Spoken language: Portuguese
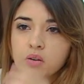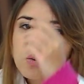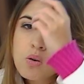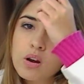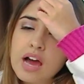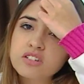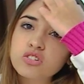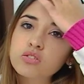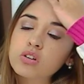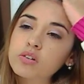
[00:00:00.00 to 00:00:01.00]
o
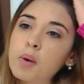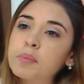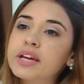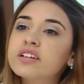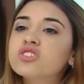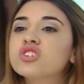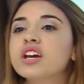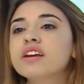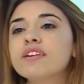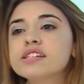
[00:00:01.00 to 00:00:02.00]
colágeno normalmente
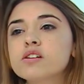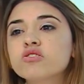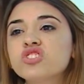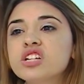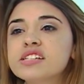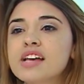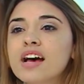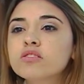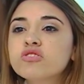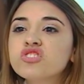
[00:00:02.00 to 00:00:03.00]
ele vai ser
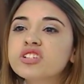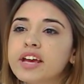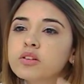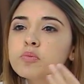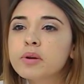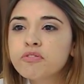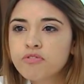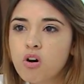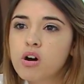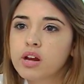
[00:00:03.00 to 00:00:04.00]
utilizado de dentro para
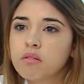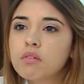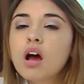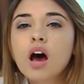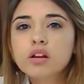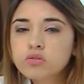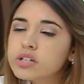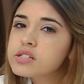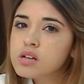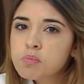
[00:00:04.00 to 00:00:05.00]
fora. A
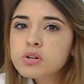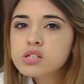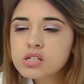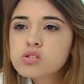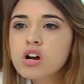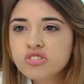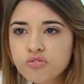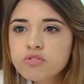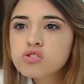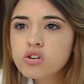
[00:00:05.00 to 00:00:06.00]
nutrição por si só já
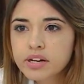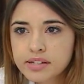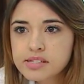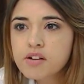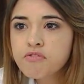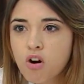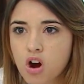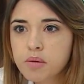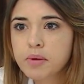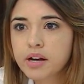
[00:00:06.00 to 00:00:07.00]
funciona dessa
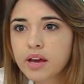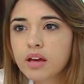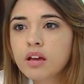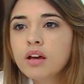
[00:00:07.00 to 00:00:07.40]
forma, né?